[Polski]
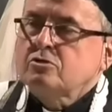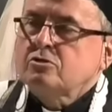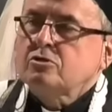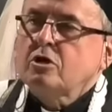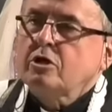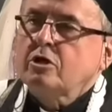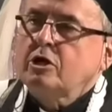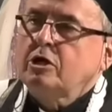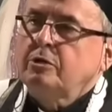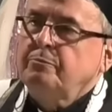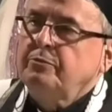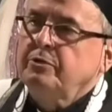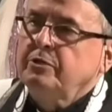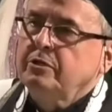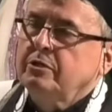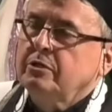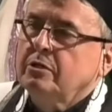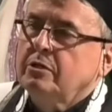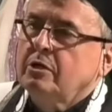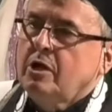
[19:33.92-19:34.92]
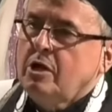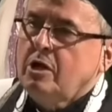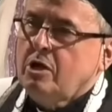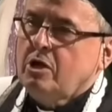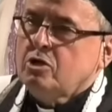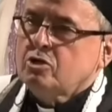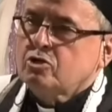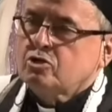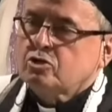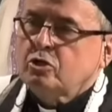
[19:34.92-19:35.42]
Co robi
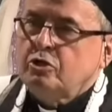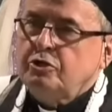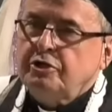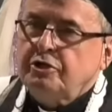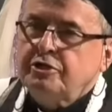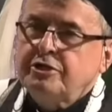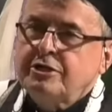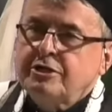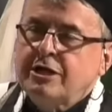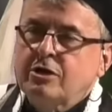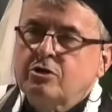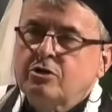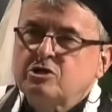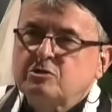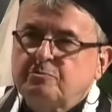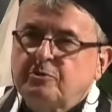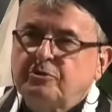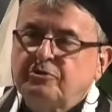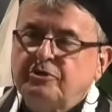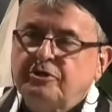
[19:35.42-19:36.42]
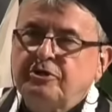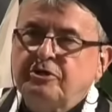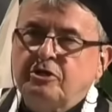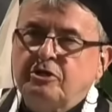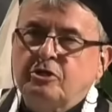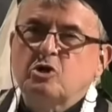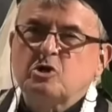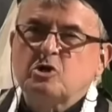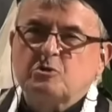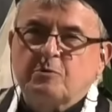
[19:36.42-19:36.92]
solidna
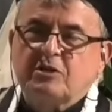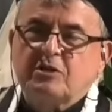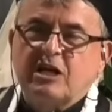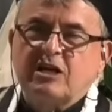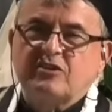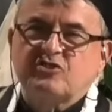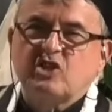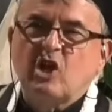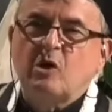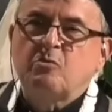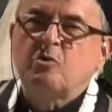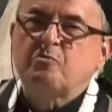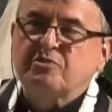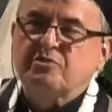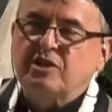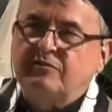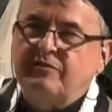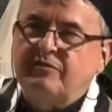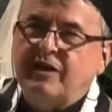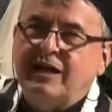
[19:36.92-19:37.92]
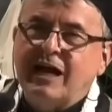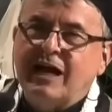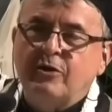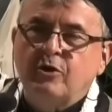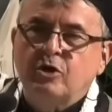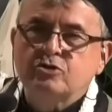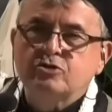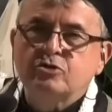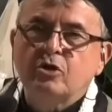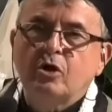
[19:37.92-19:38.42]
gospodyni i gospodarz domu przed
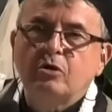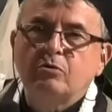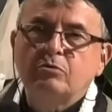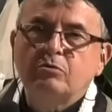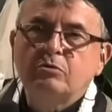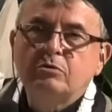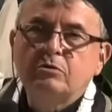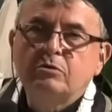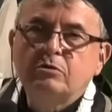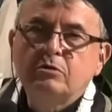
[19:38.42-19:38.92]
Wielkanocą?